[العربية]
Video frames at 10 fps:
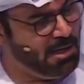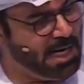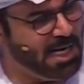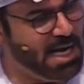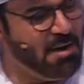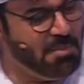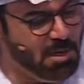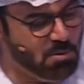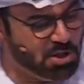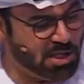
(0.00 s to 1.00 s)
العامل
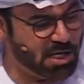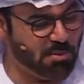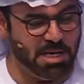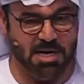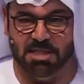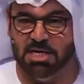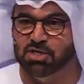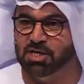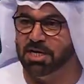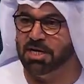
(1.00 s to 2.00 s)
المشترك بين هذه
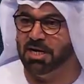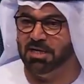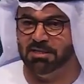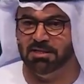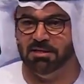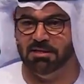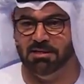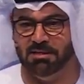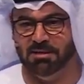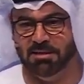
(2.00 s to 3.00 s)
الشركات
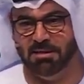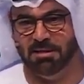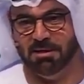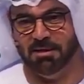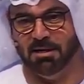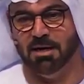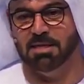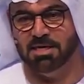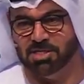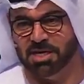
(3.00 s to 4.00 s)

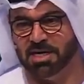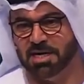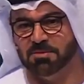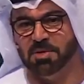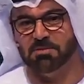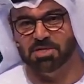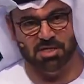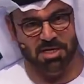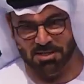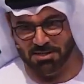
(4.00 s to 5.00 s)
هذه شركات
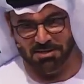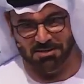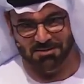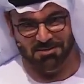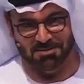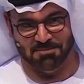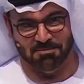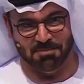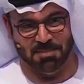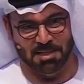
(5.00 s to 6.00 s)
برمجيات
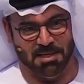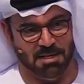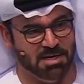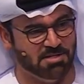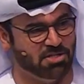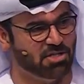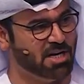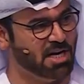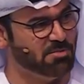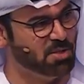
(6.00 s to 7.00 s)
ليست
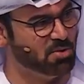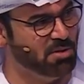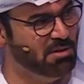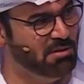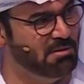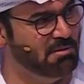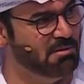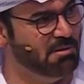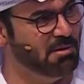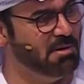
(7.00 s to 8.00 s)
شركات بترول
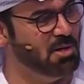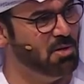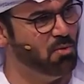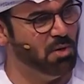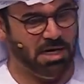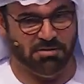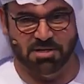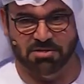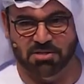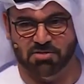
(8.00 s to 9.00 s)

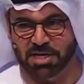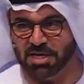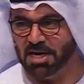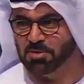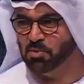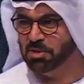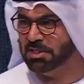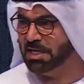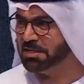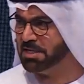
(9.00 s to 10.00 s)
وليست شركات معدات